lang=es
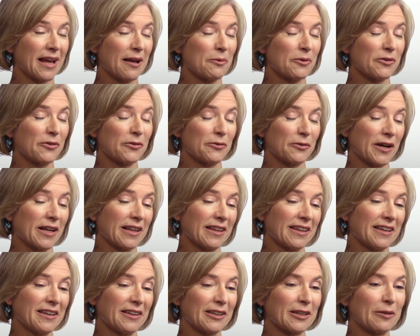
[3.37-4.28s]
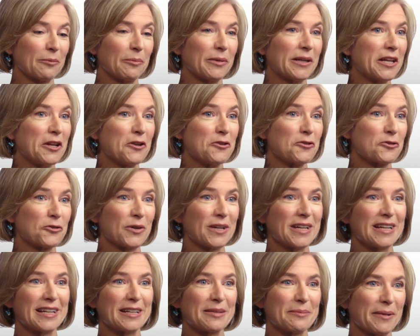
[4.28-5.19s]
y francamente me intrigaba
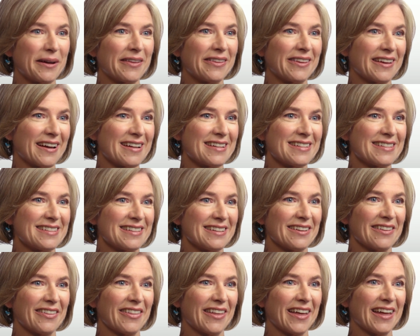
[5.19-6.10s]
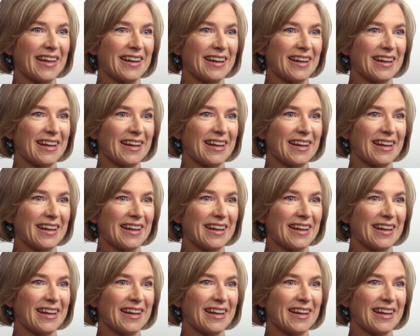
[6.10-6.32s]
un poco la idea de que alguien como